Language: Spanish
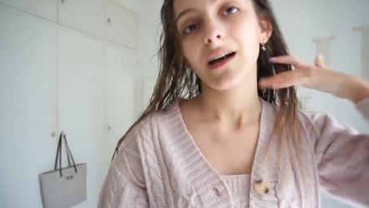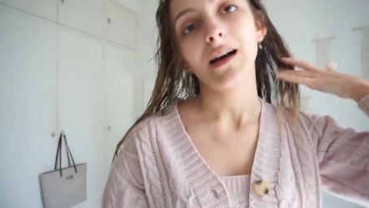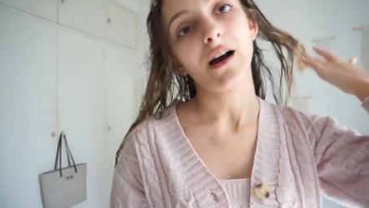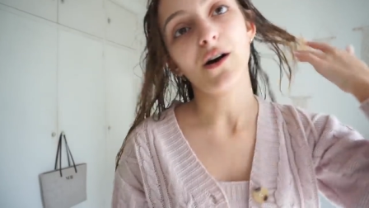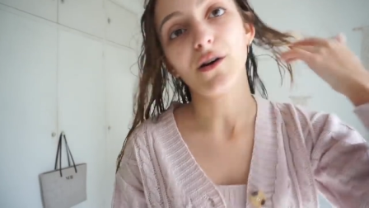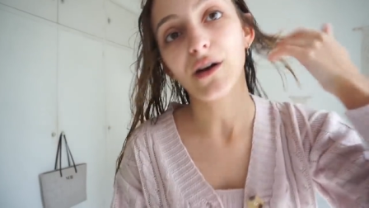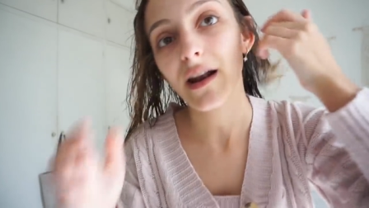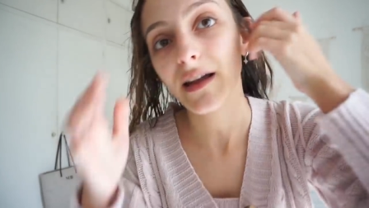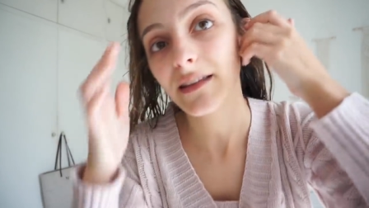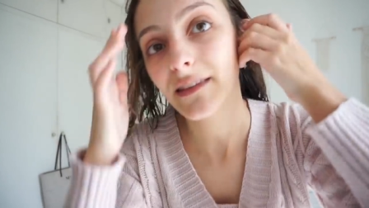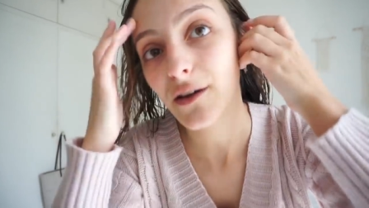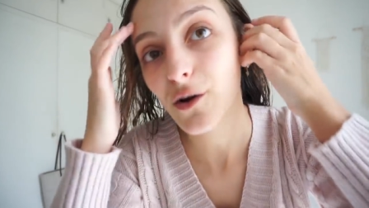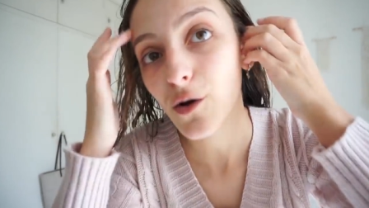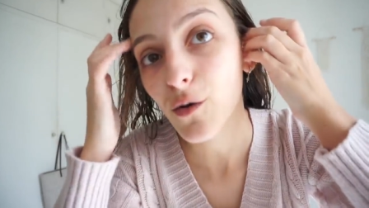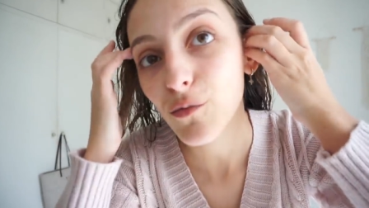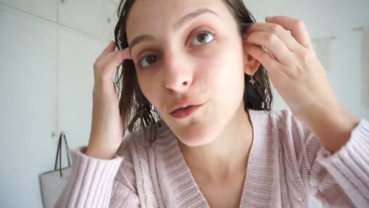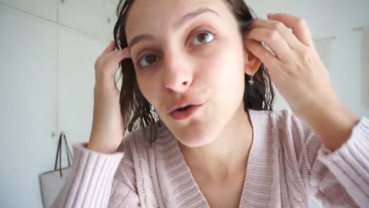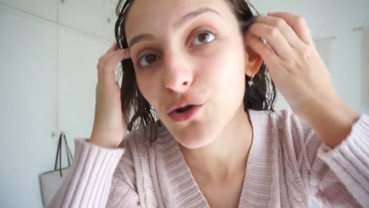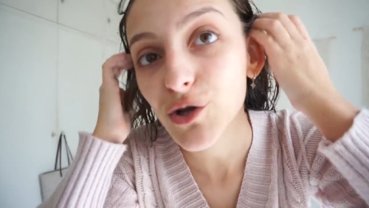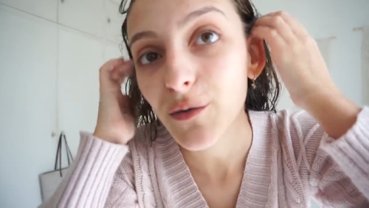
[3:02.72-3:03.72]
Ahora la
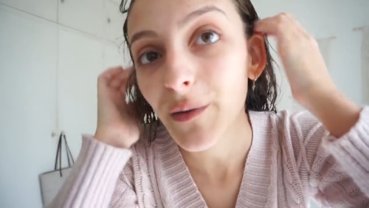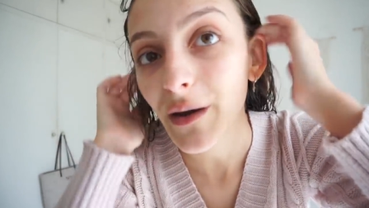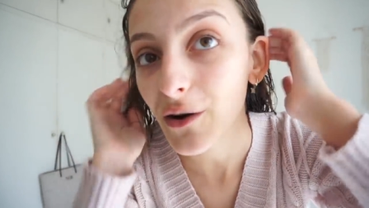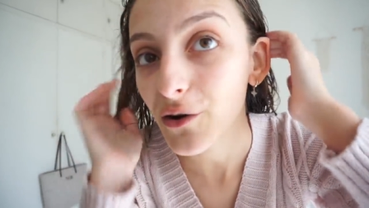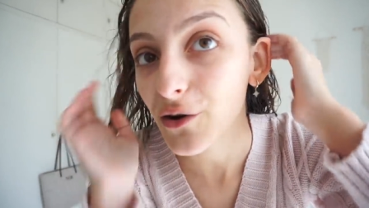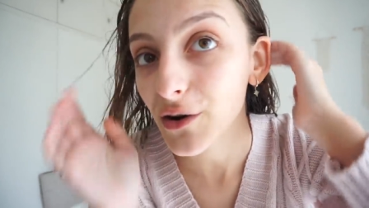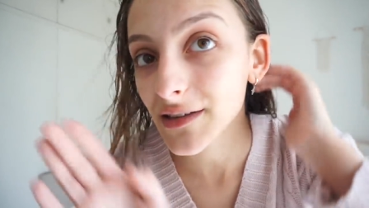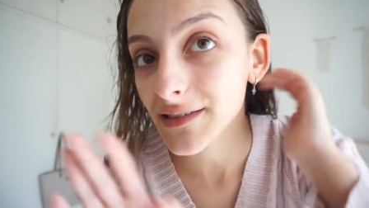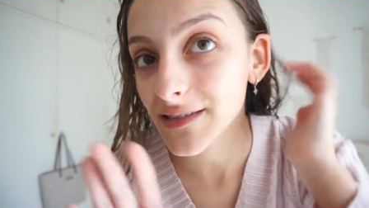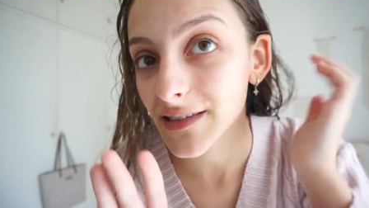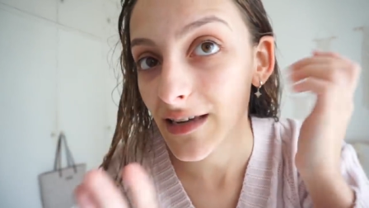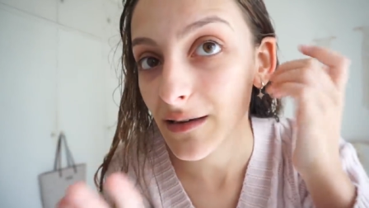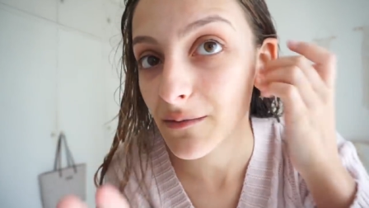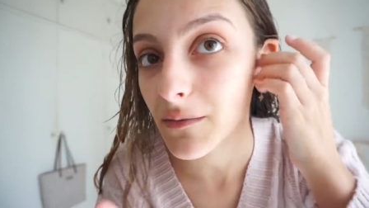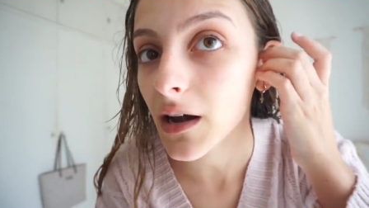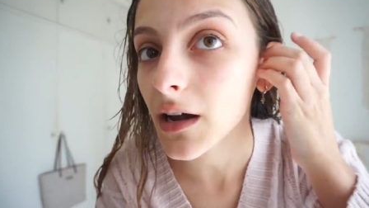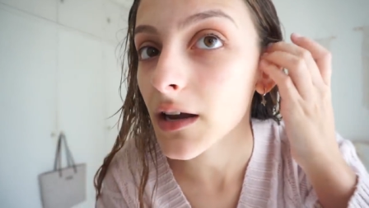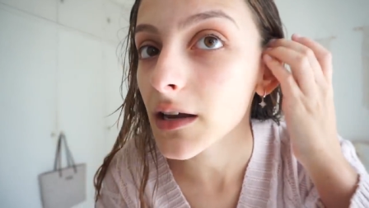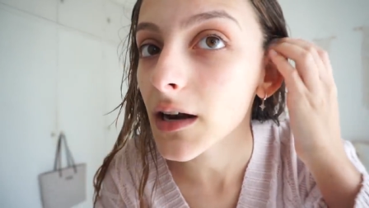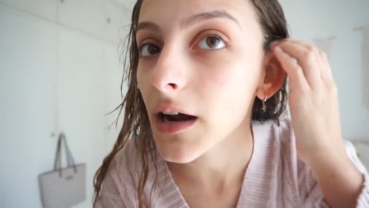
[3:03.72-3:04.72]
tengo mucho mejor, así que
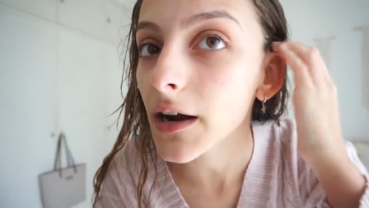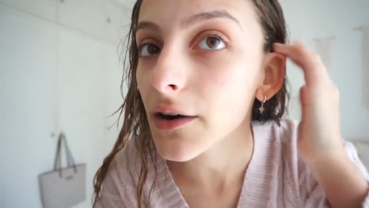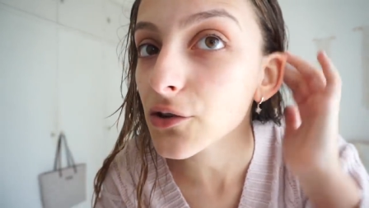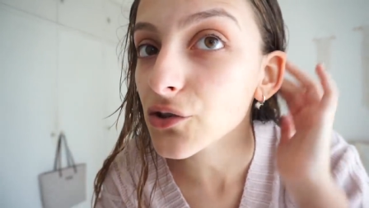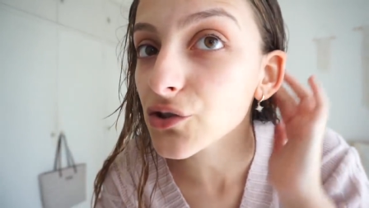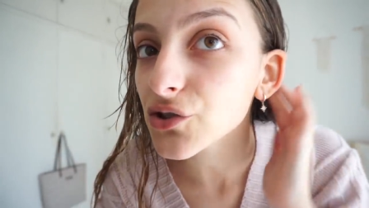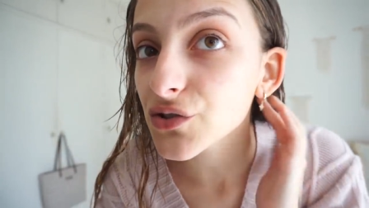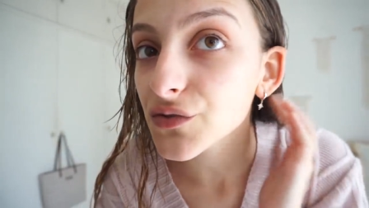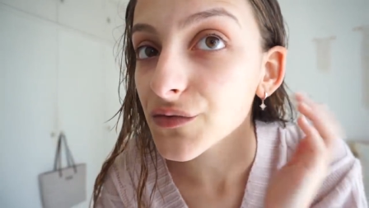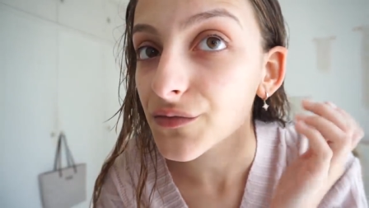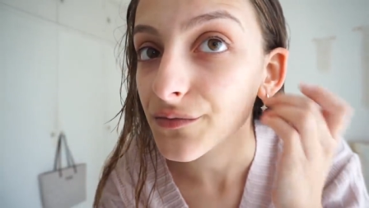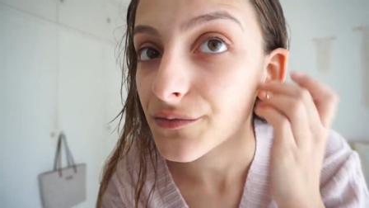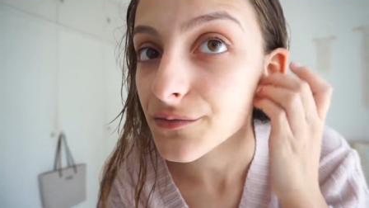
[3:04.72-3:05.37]
imaginaros